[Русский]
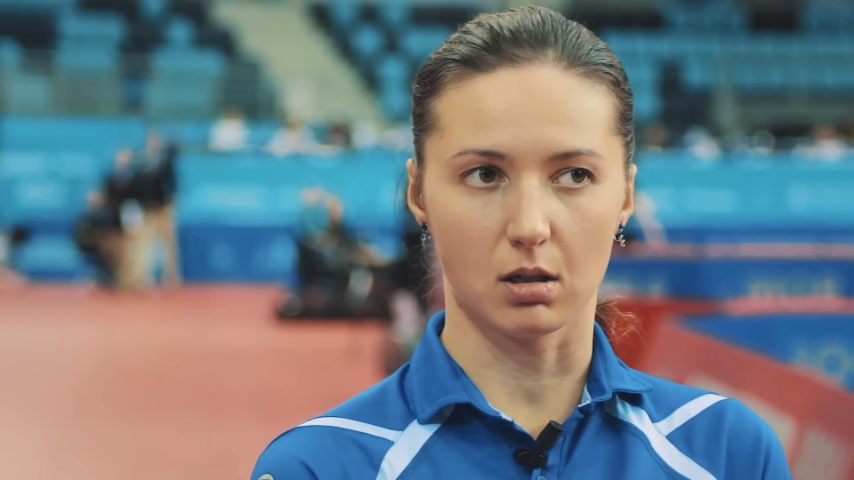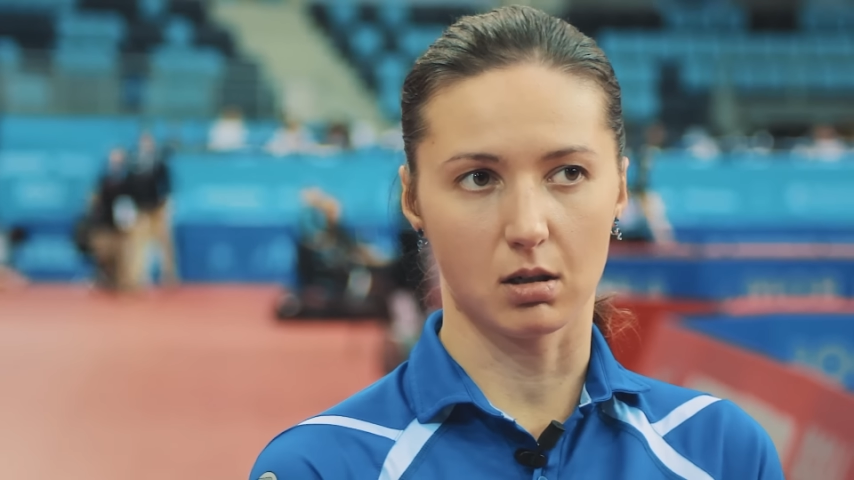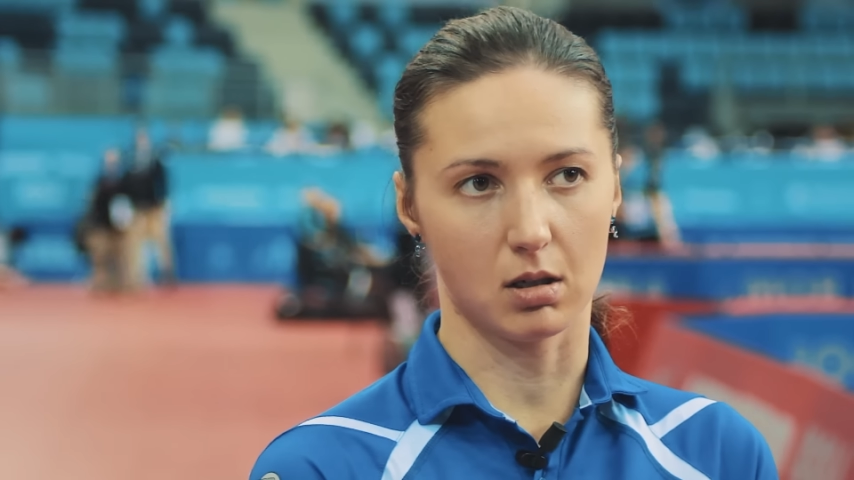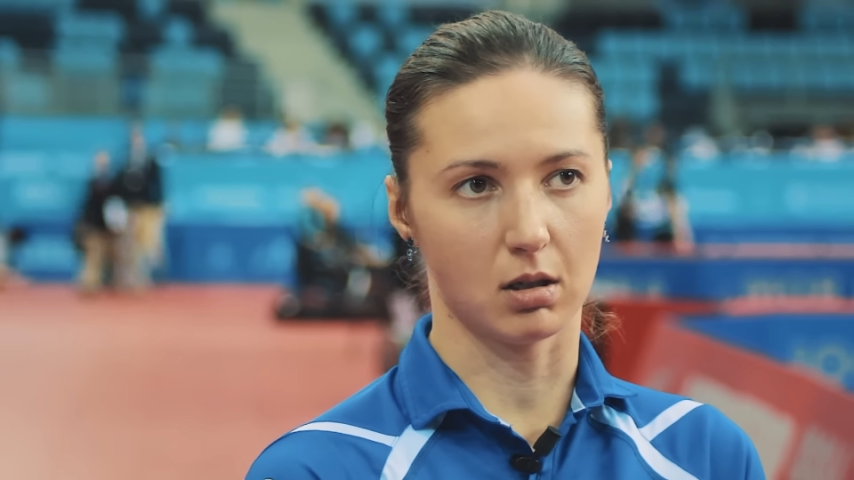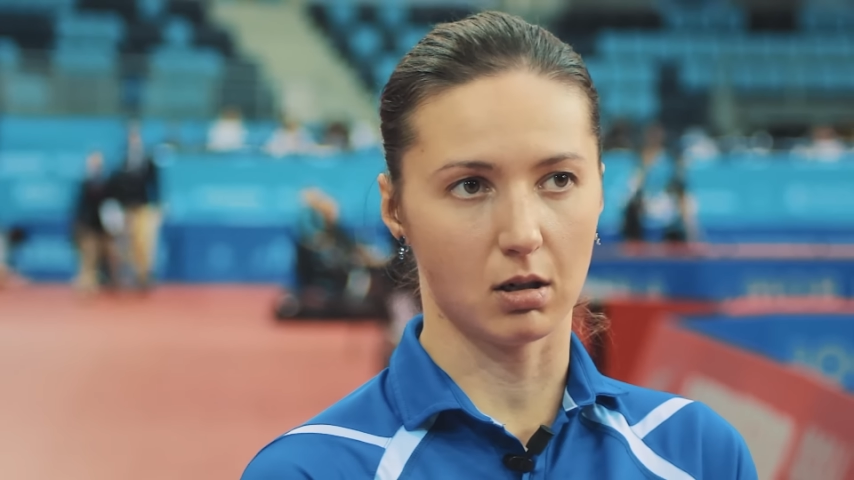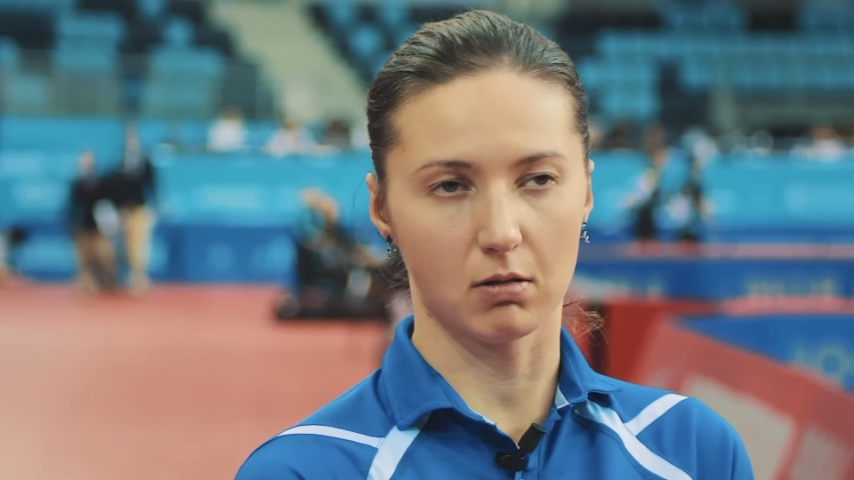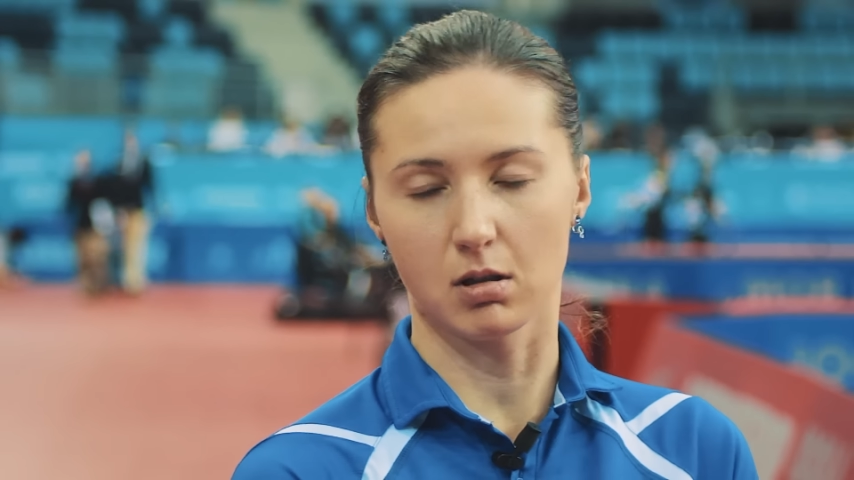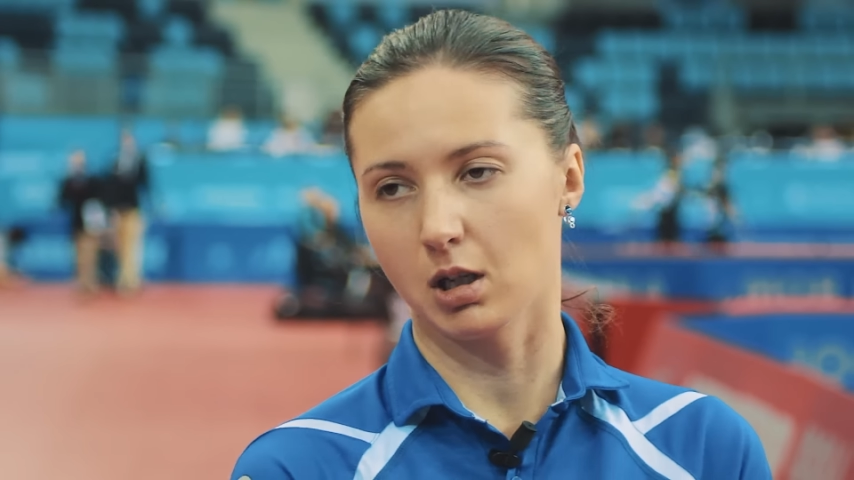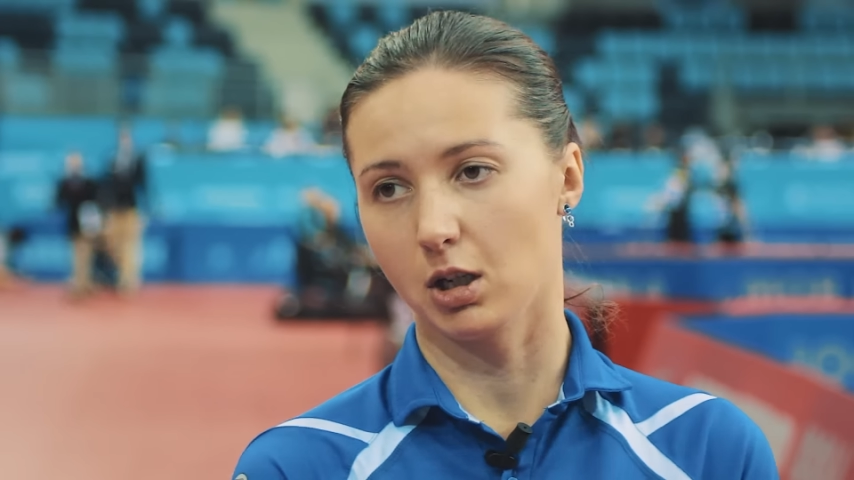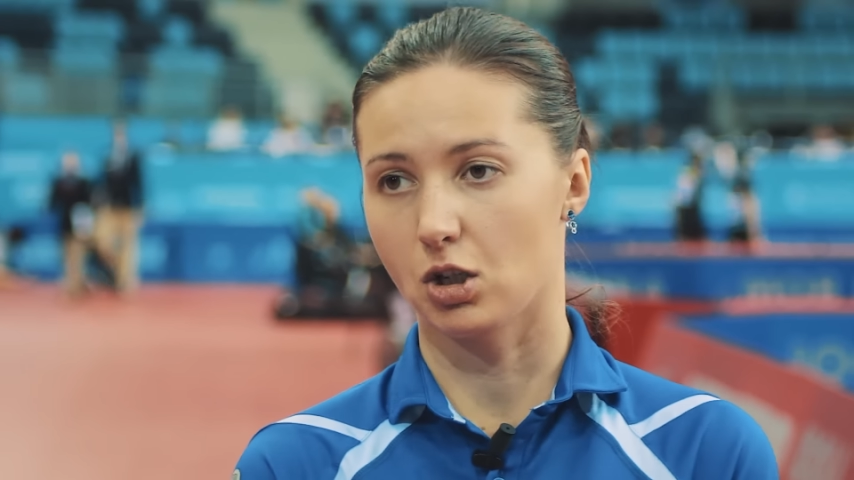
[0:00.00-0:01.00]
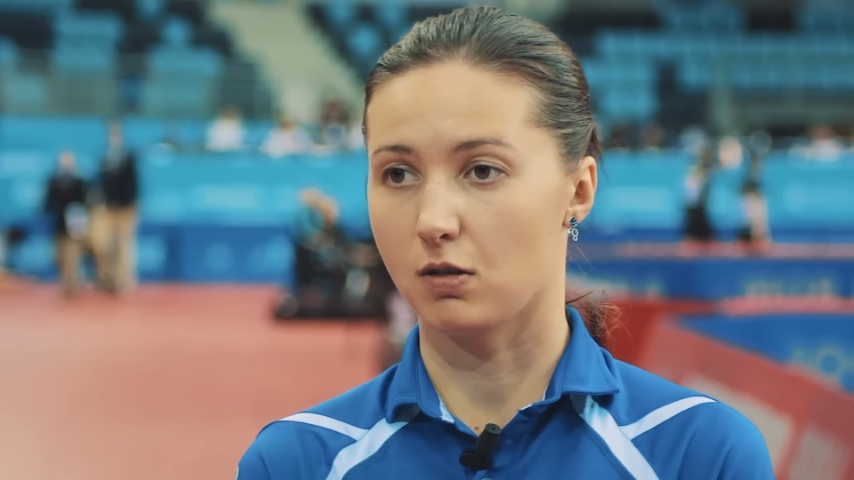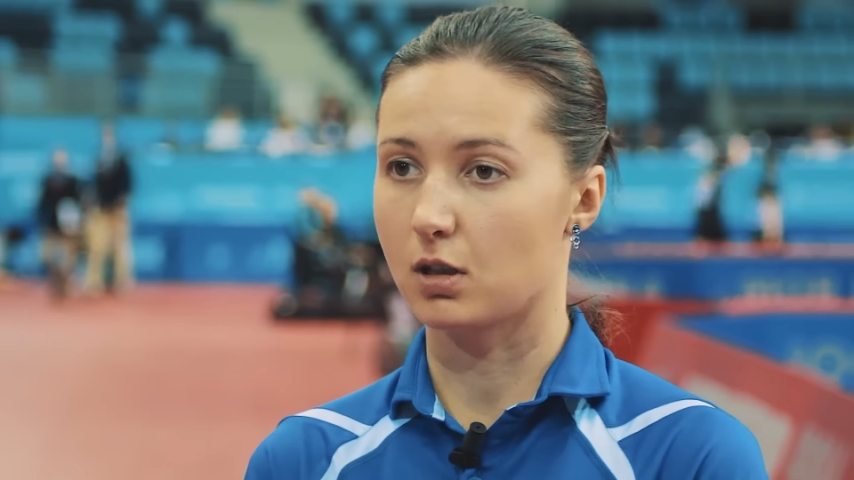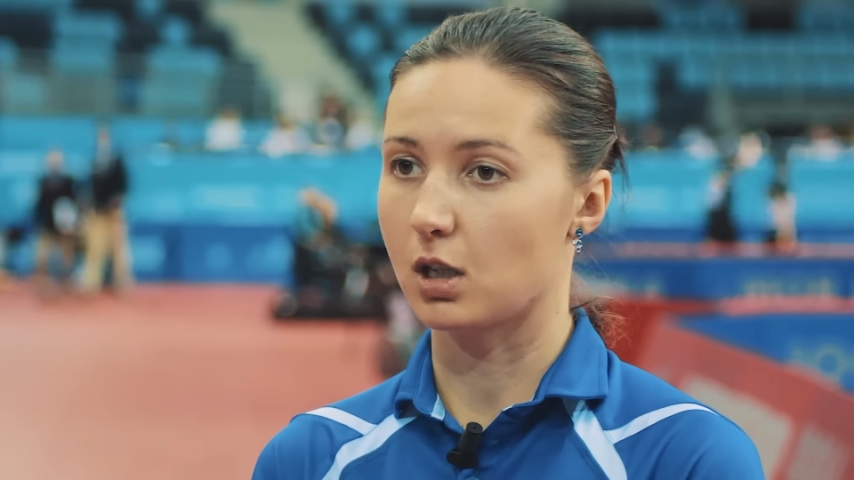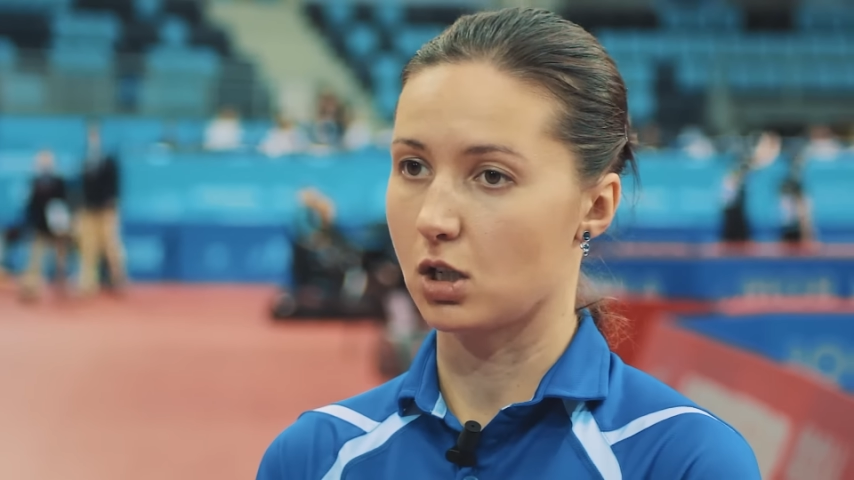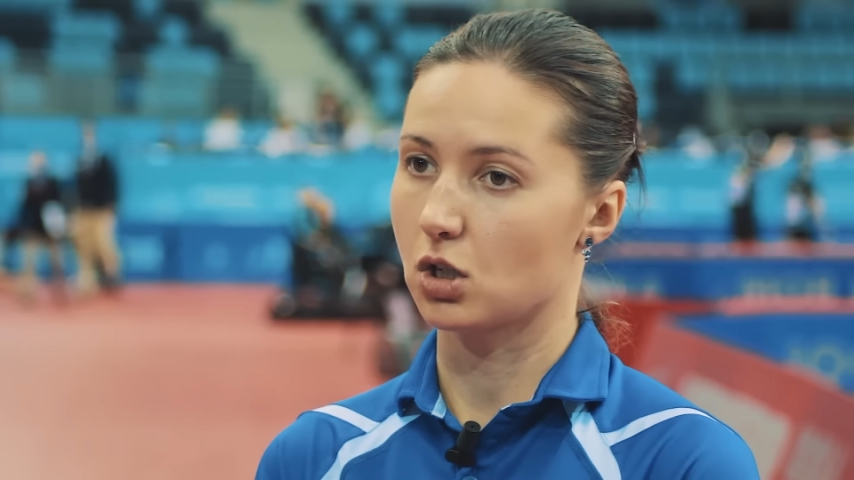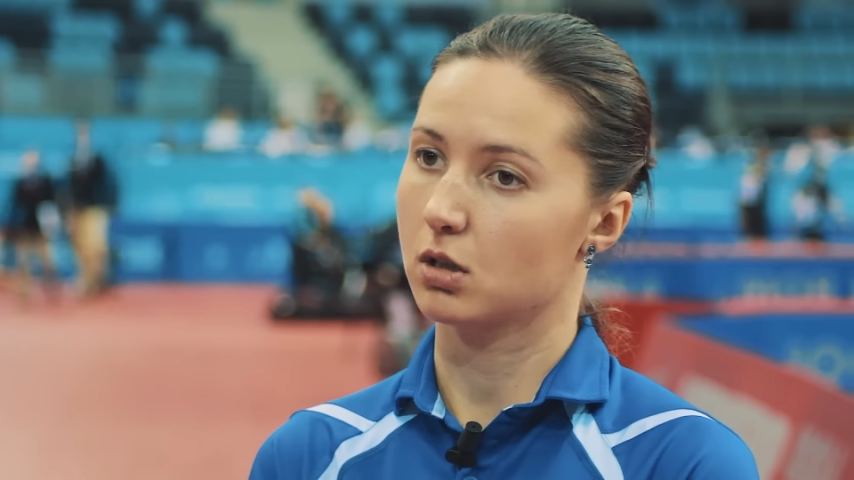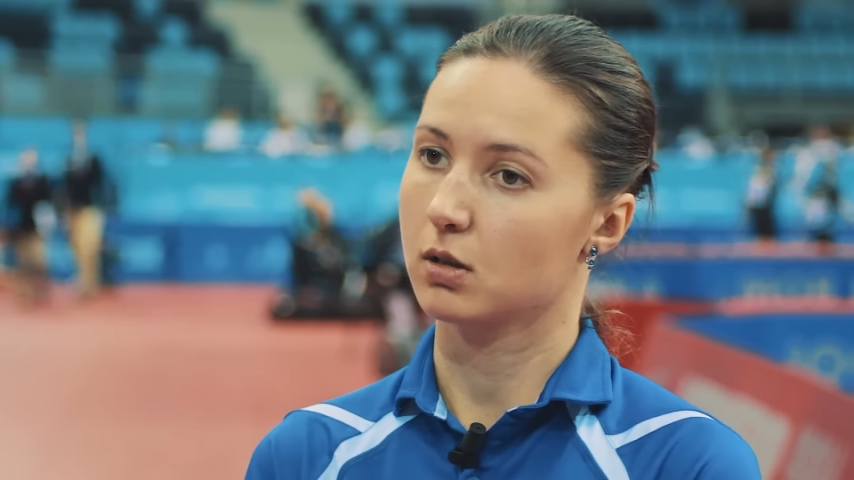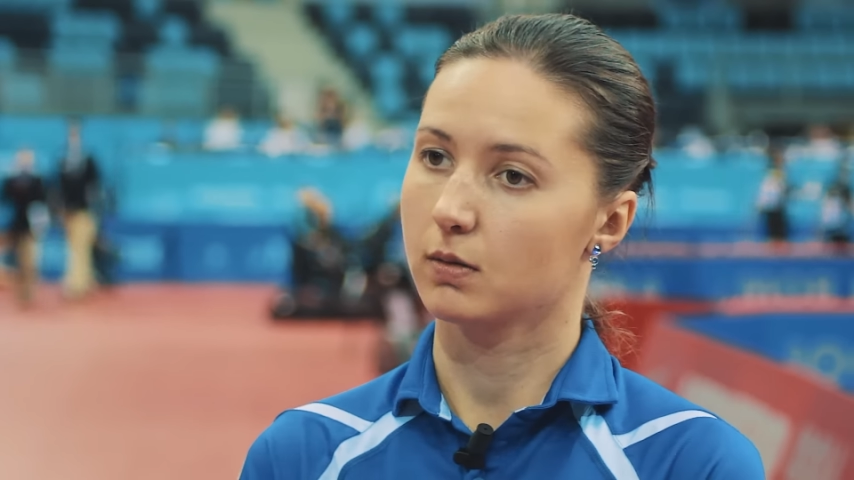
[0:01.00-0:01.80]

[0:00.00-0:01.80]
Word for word: сконцентрироваться на личной встрече.